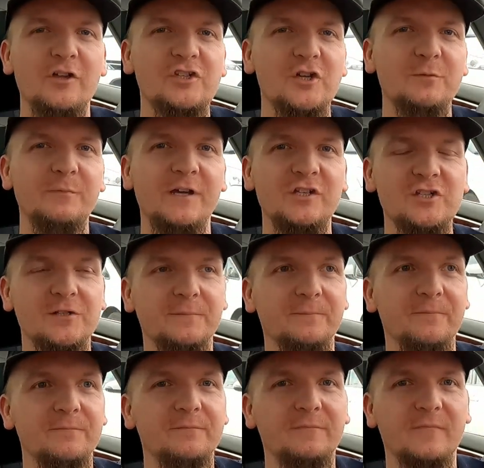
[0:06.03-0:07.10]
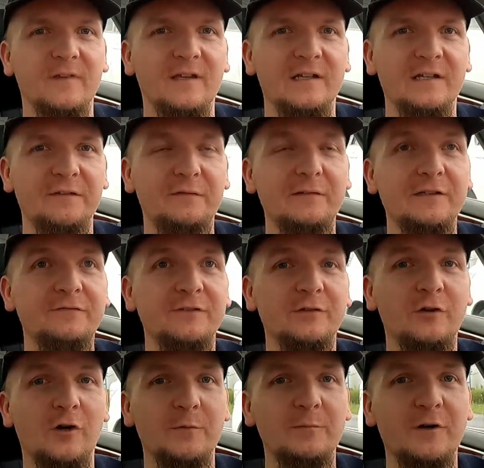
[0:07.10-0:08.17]
Hallo schönen Menschen, herzlich
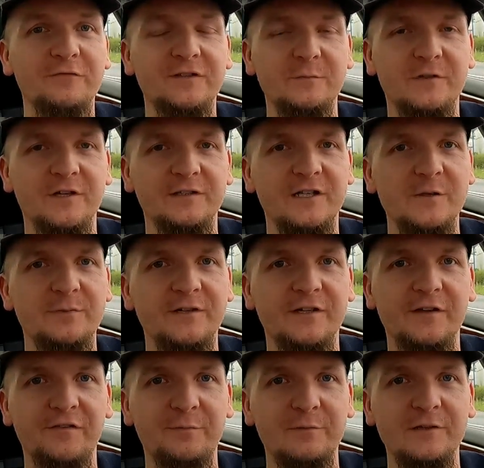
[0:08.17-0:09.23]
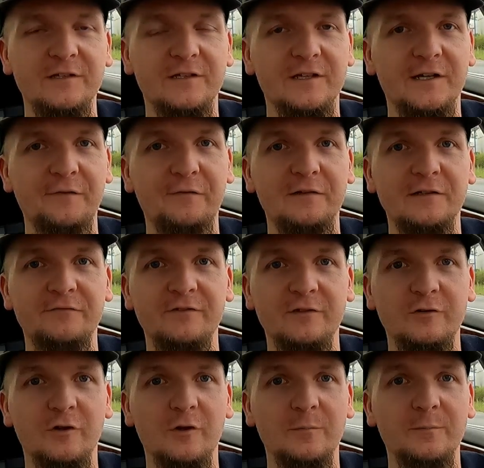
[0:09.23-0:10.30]
willkommen auf dem Kanal PS Blick, herzlich
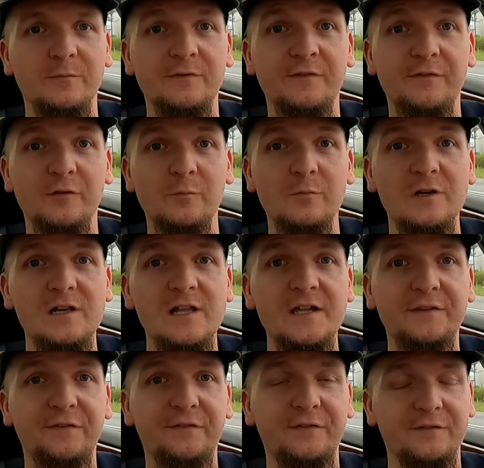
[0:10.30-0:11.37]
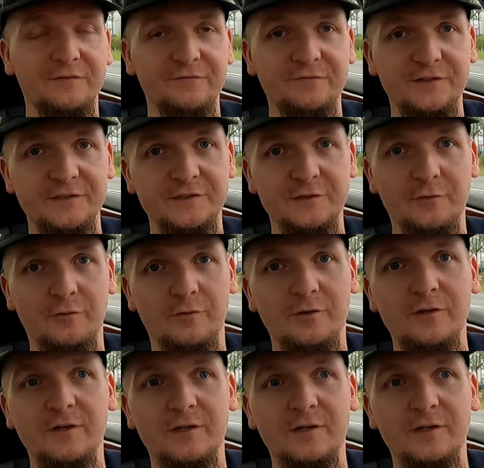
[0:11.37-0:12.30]
willkommen zum letzten Video